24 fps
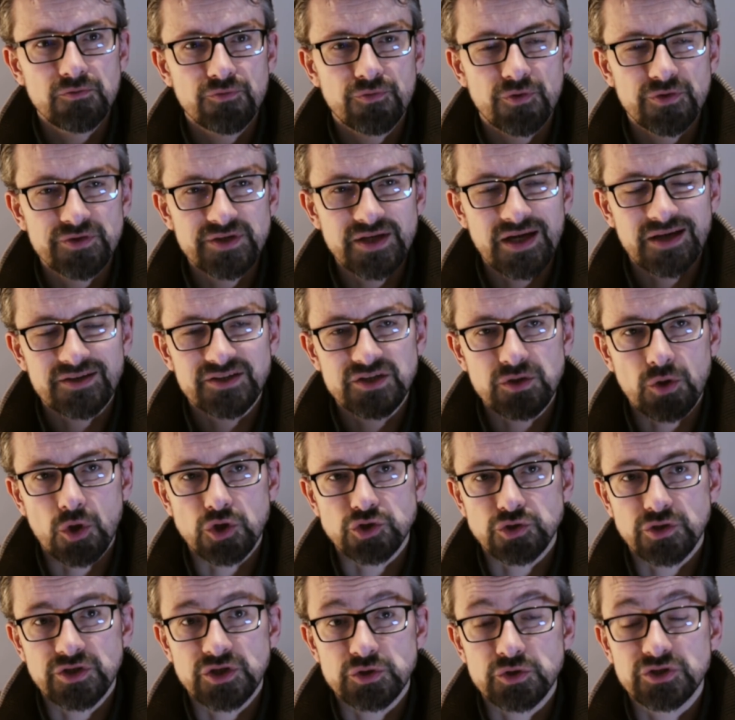venir dire aux
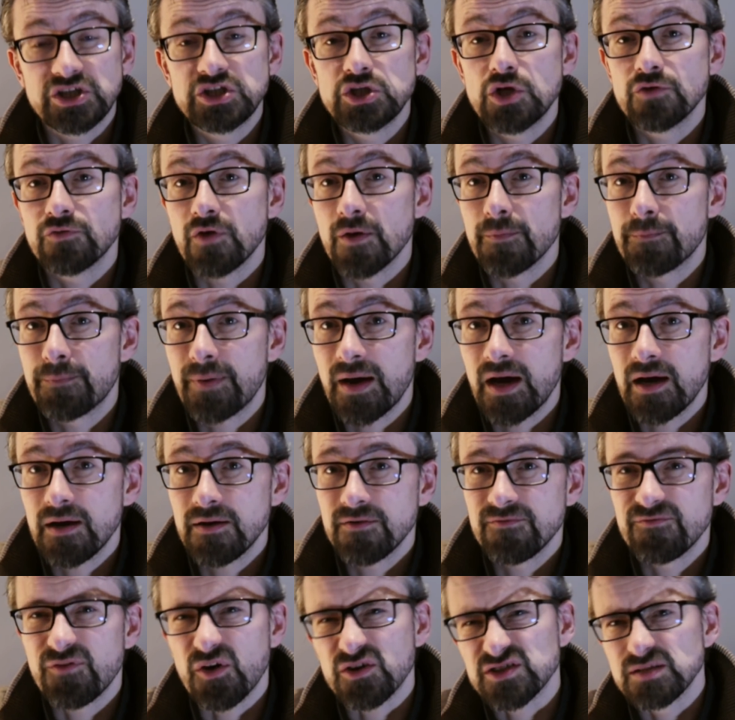gens des choses qu'ils ne veulent
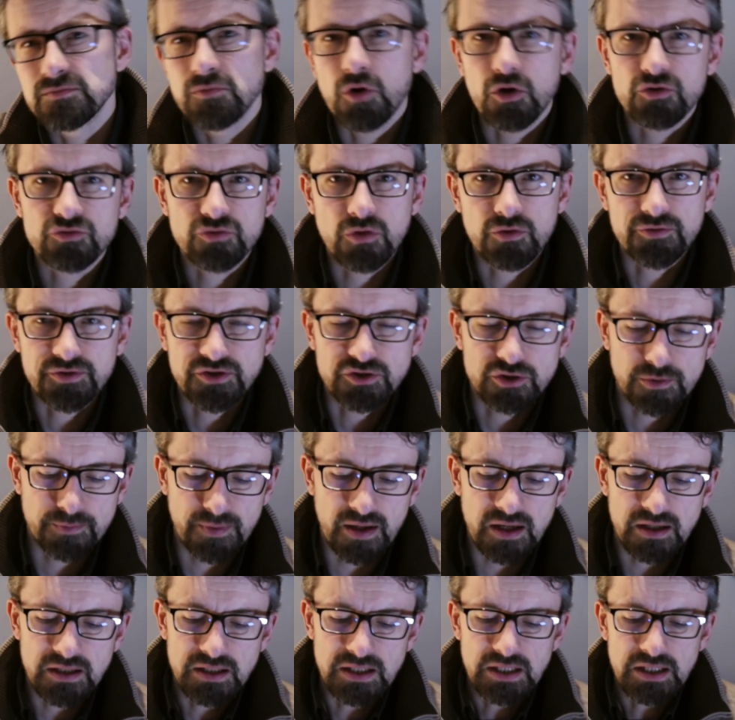pas forcément entendre, qui ne sont
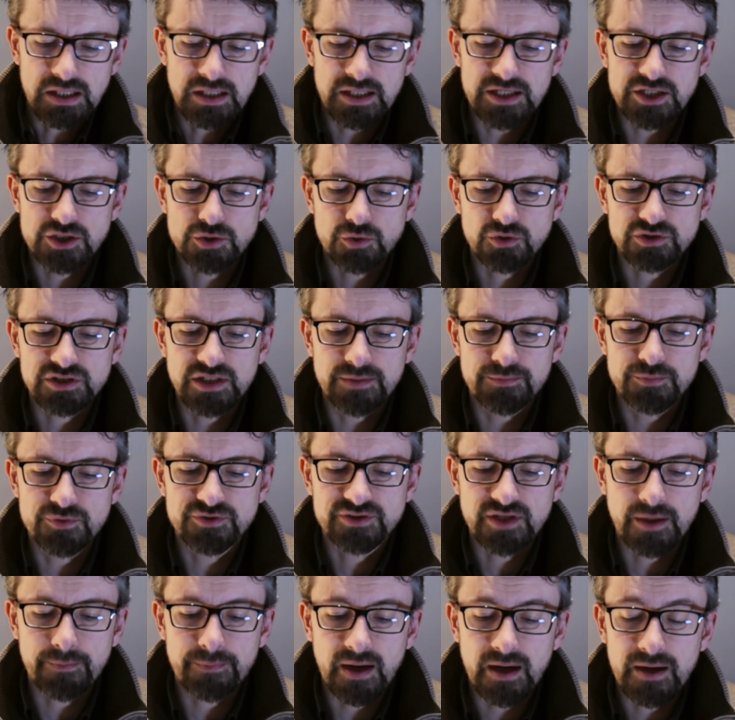pas les choses les plus
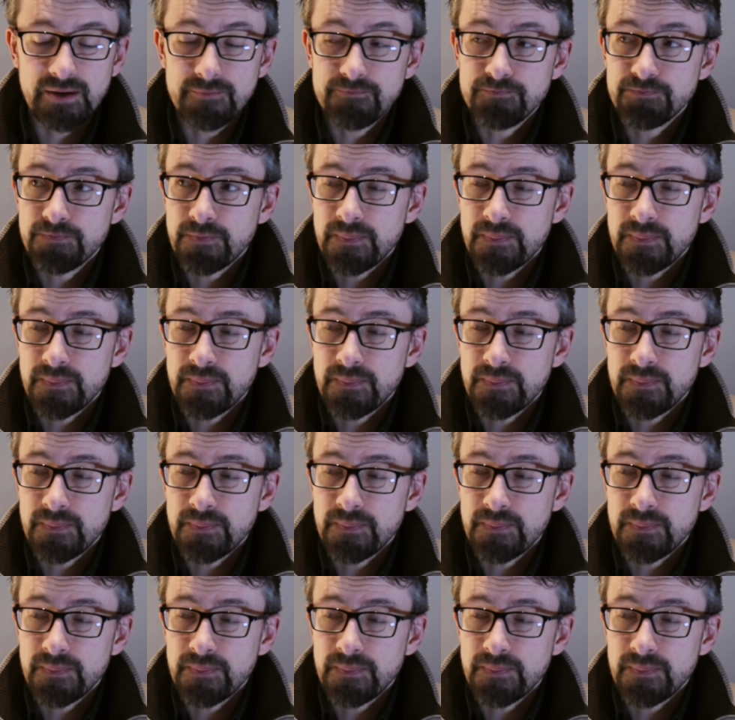sympas